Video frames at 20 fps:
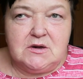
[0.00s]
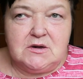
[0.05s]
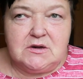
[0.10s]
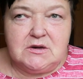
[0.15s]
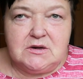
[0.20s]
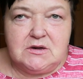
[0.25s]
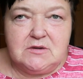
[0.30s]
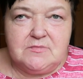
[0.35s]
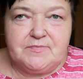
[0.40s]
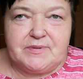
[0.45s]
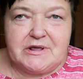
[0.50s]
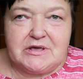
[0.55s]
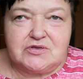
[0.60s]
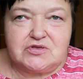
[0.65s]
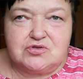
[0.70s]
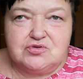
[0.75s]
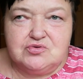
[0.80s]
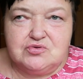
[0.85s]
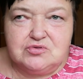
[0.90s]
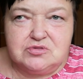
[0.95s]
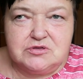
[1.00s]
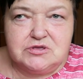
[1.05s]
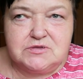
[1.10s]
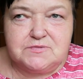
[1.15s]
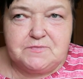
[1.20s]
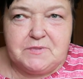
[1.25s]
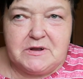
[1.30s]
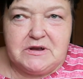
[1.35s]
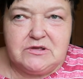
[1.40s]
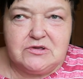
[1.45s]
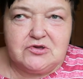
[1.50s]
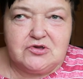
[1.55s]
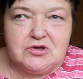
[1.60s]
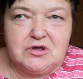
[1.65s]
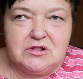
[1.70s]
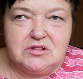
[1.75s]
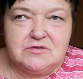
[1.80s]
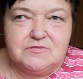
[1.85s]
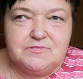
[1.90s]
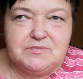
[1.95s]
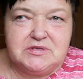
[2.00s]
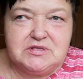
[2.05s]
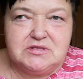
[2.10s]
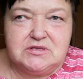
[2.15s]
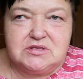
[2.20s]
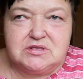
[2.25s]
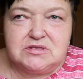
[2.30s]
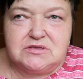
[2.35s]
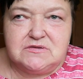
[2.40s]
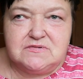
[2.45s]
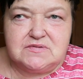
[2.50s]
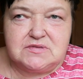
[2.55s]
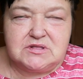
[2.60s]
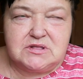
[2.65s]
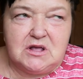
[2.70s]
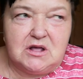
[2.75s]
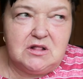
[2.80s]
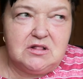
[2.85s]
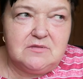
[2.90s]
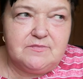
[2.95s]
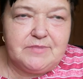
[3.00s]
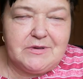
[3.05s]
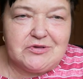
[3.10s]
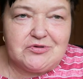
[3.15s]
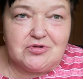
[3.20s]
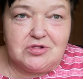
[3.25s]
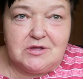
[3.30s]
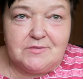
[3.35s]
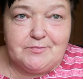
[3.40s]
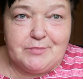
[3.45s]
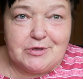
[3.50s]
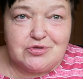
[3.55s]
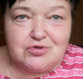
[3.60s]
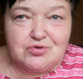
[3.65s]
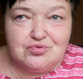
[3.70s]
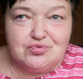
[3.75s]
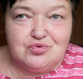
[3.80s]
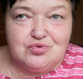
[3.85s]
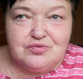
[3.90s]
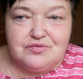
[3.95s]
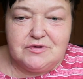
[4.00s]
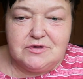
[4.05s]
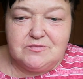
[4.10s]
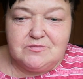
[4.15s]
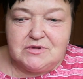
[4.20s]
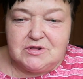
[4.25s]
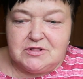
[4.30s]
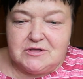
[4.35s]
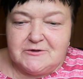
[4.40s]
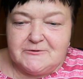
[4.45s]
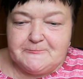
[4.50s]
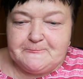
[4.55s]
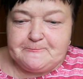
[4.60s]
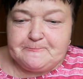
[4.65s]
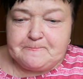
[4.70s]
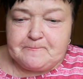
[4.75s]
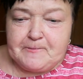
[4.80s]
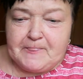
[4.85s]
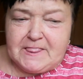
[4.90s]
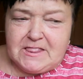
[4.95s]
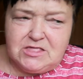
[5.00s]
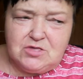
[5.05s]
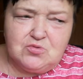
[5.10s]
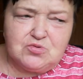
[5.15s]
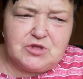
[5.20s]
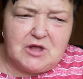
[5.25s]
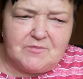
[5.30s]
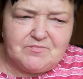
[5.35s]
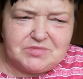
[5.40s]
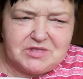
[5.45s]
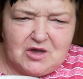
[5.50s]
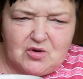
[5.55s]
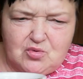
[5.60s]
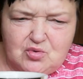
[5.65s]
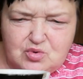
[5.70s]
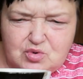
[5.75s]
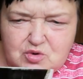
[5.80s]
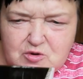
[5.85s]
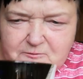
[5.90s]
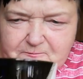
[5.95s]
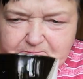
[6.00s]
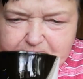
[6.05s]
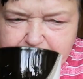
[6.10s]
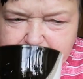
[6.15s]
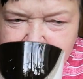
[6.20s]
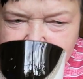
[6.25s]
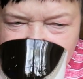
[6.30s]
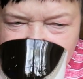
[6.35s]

а, проснулась, полежала, без десяти встала, пошла посуду вымыла. Ну, там такую.